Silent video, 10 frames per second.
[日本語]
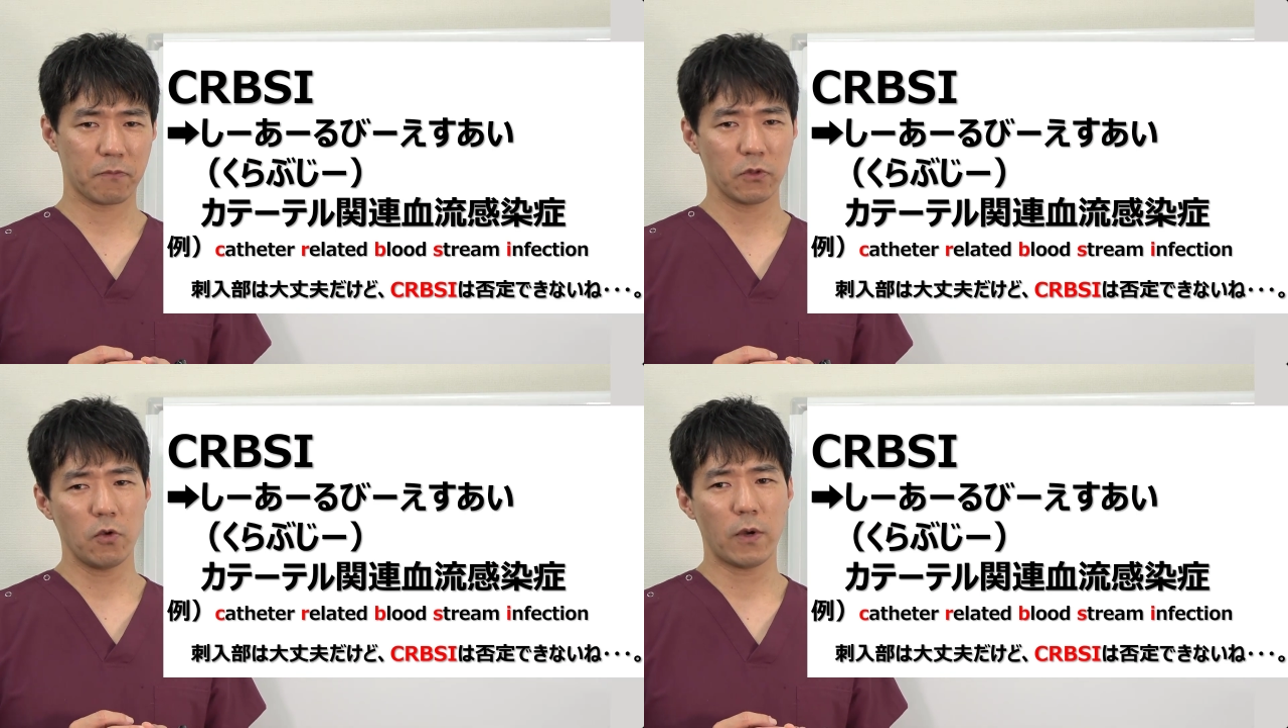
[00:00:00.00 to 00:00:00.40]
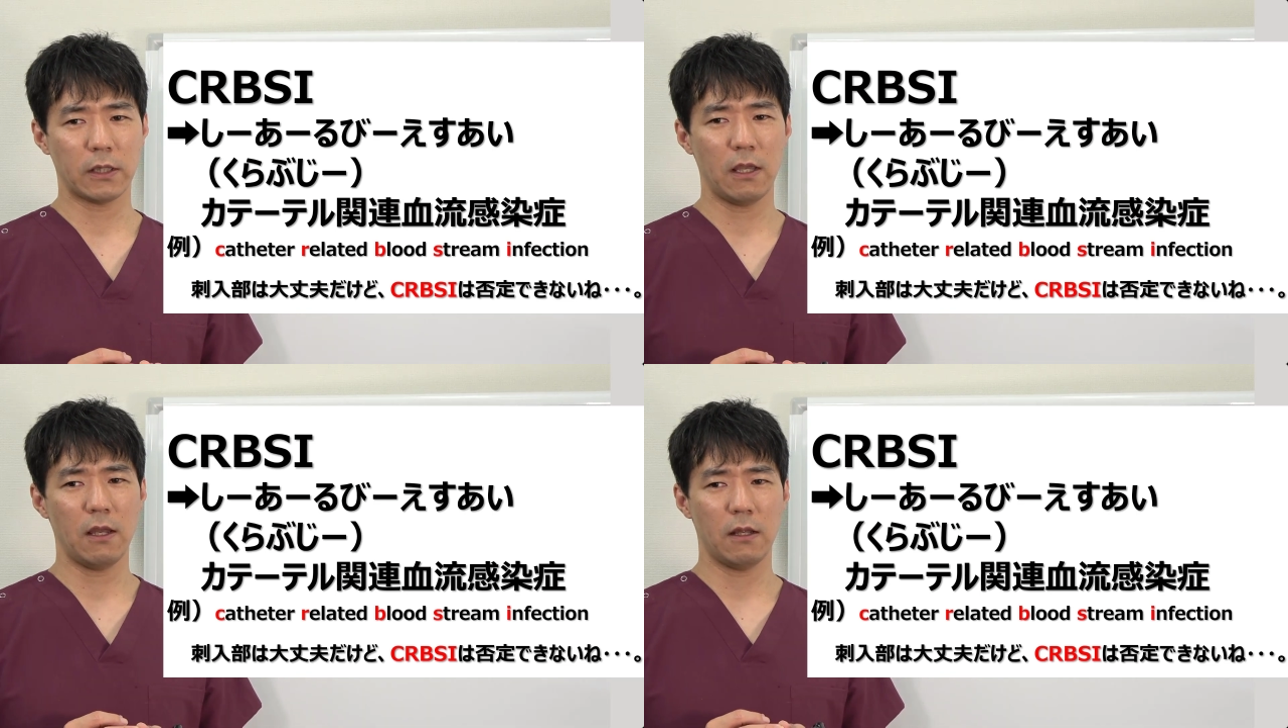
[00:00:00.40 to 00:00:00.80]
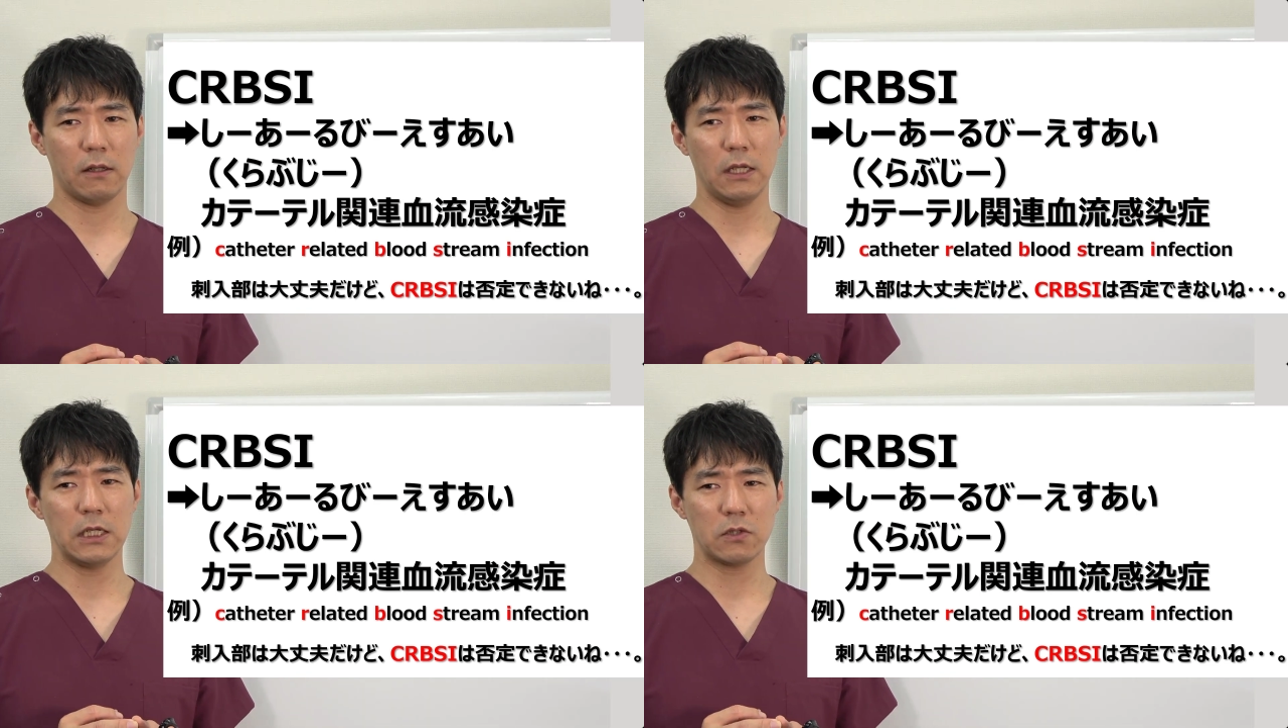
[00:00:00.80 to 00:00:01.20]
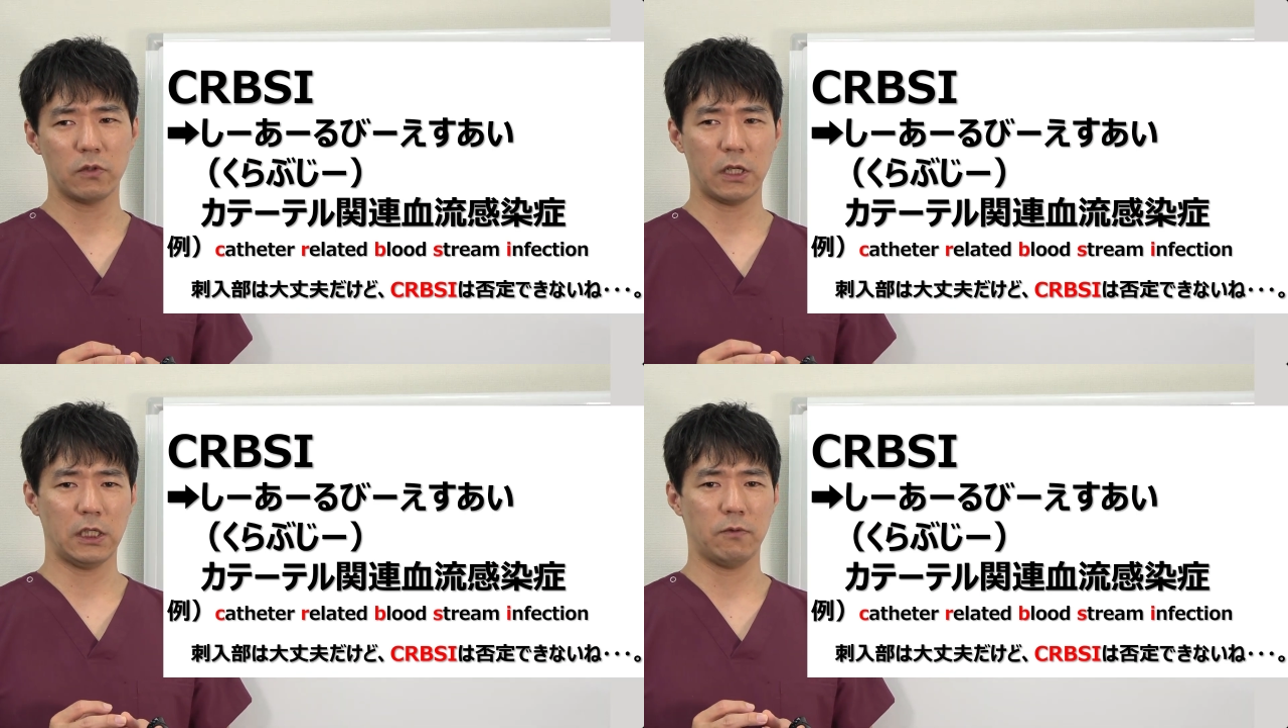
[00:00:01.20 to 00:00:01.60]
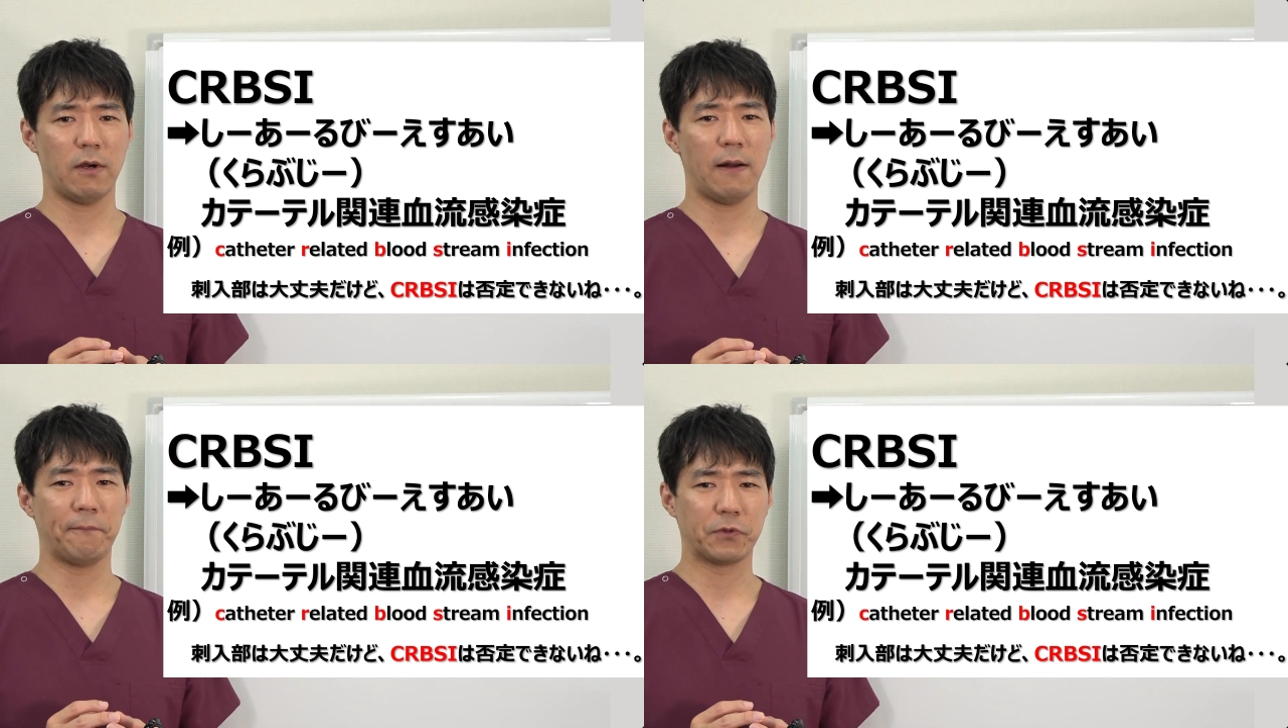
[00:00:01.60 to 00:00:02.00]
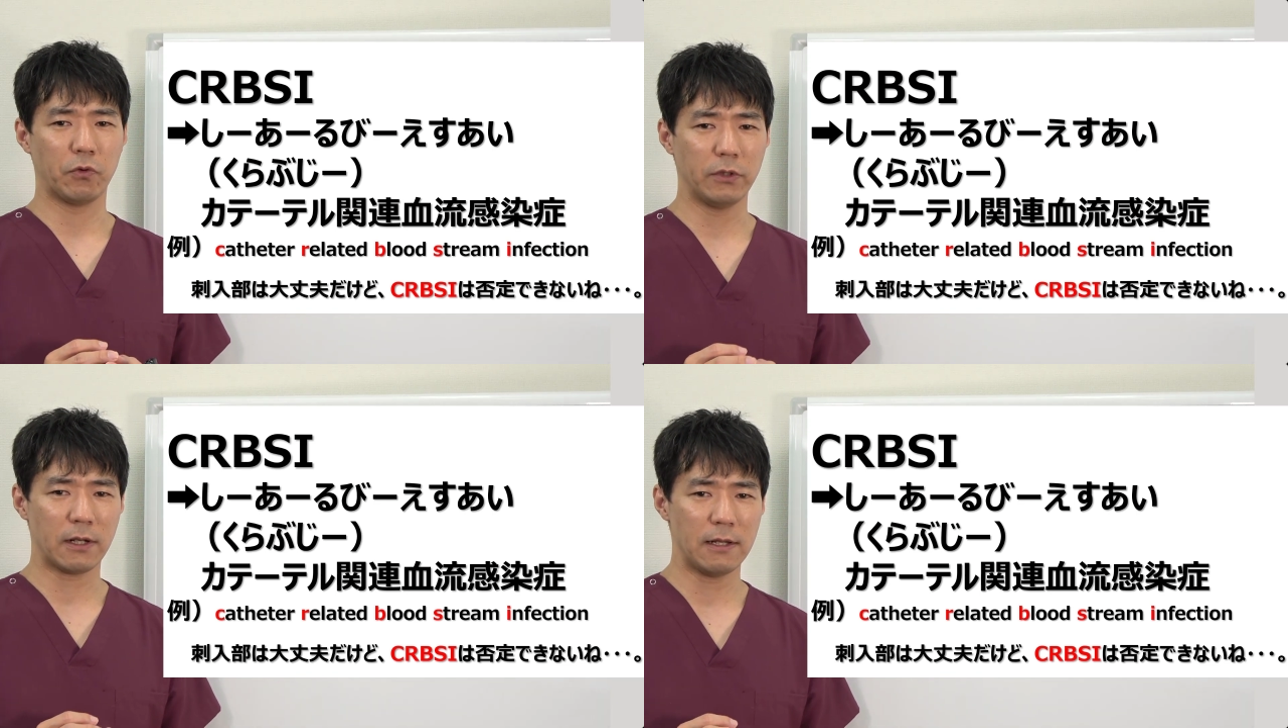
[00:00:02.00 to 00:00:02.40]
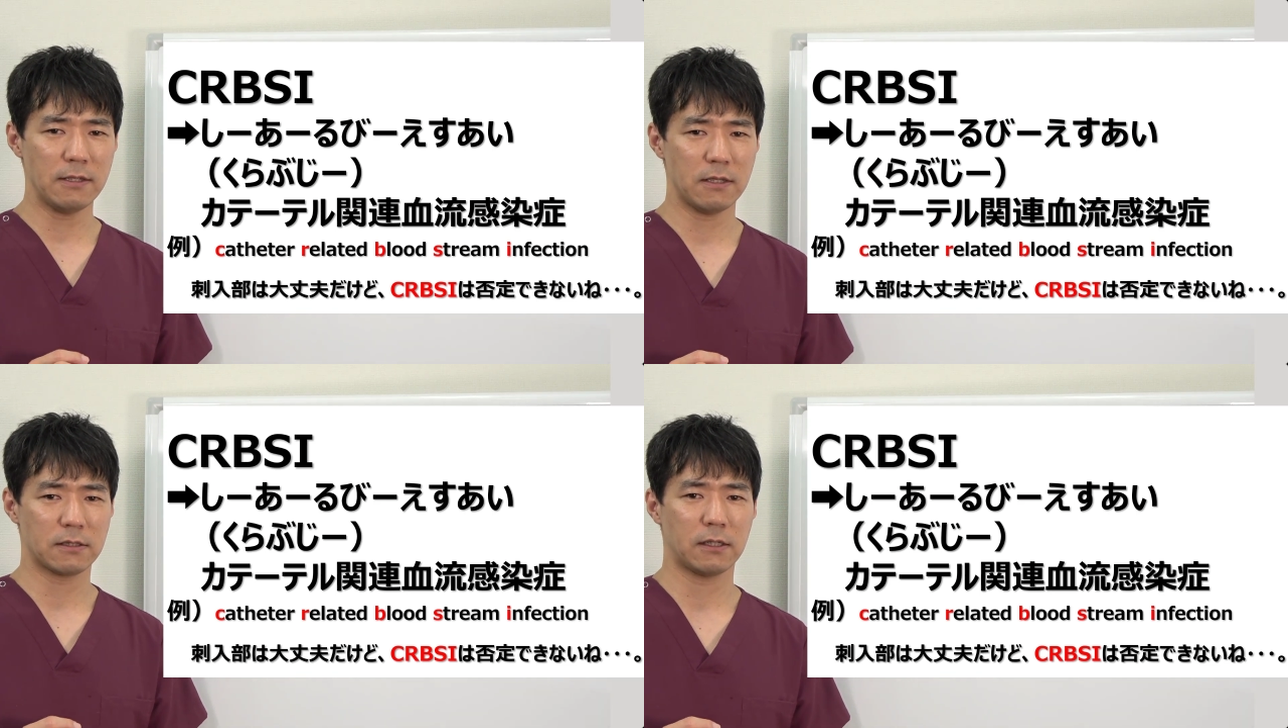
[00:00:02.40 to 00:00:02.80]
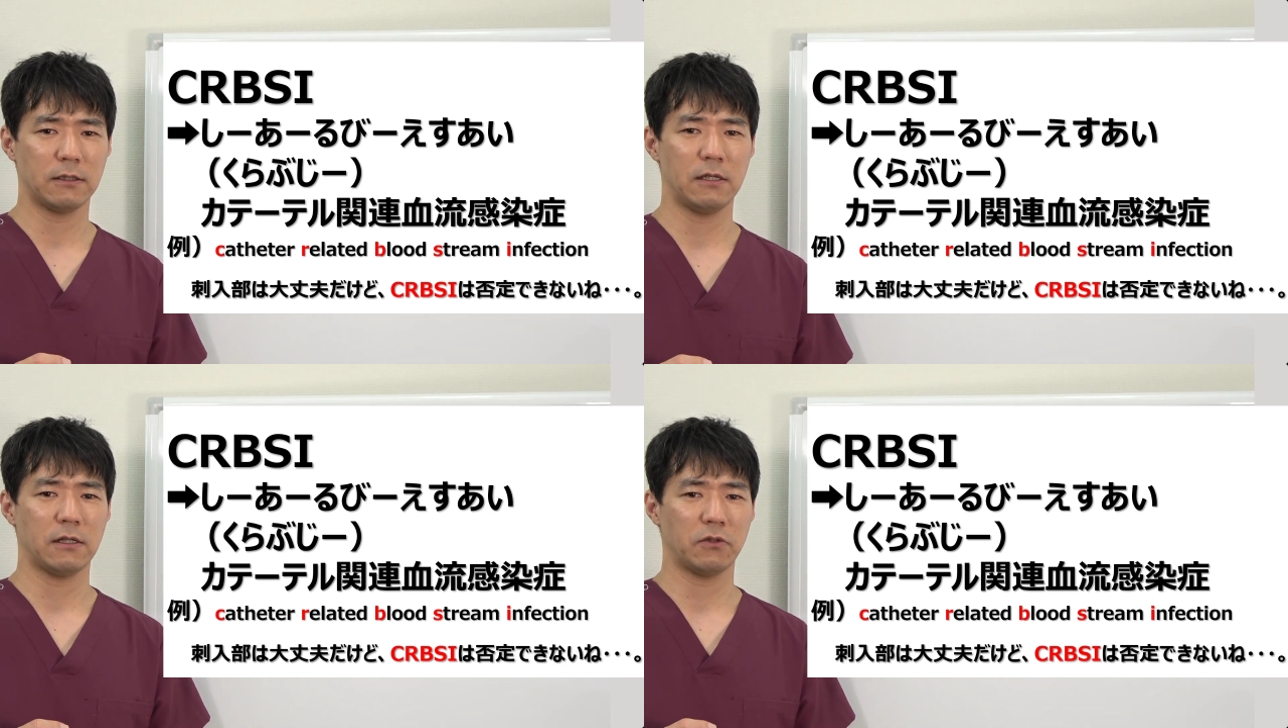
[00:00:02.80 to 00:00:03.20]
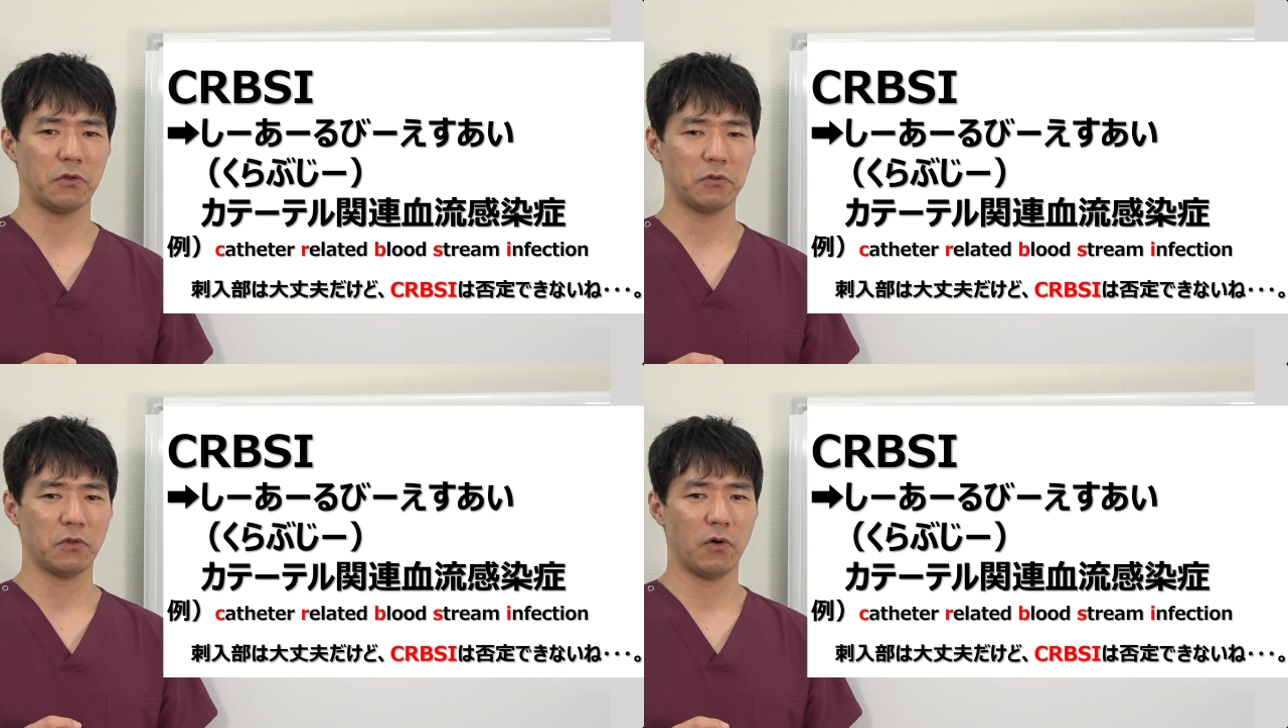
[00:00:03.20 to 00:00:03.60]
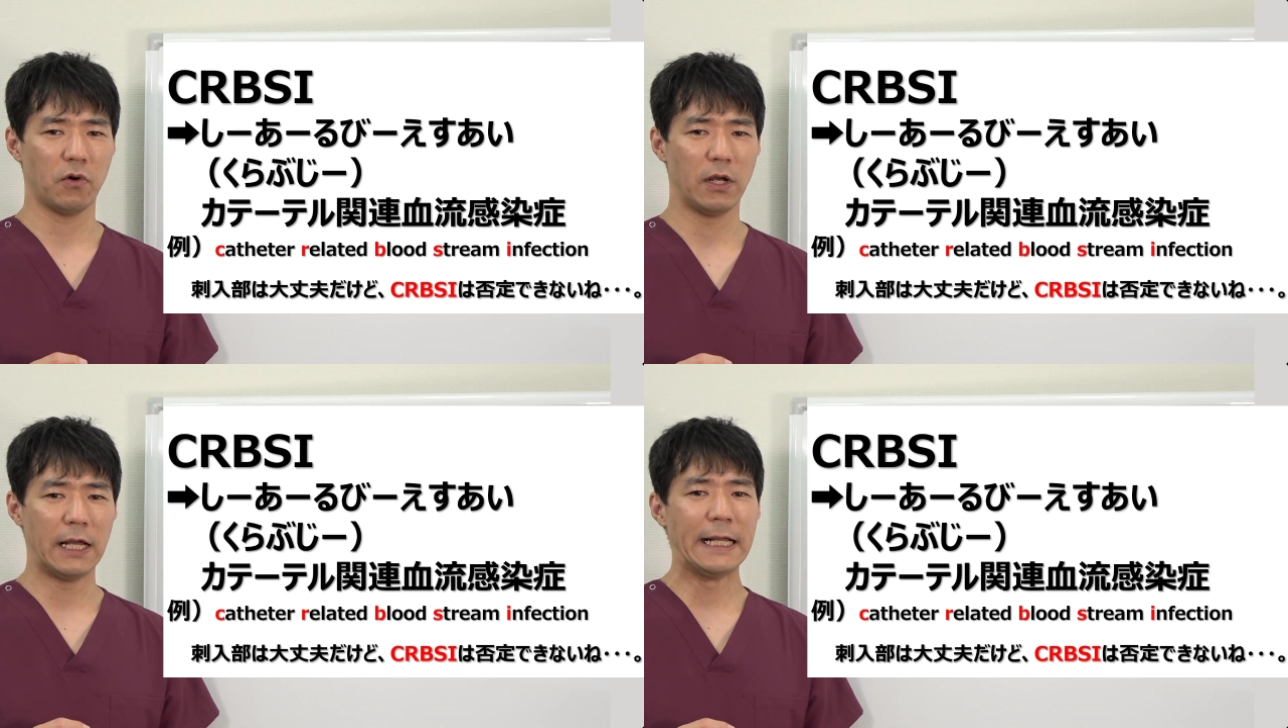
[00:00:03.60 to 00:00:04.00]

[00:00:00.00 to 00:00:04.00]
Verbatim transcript: というわけで臨床的にはどんな感じで使っていくかというと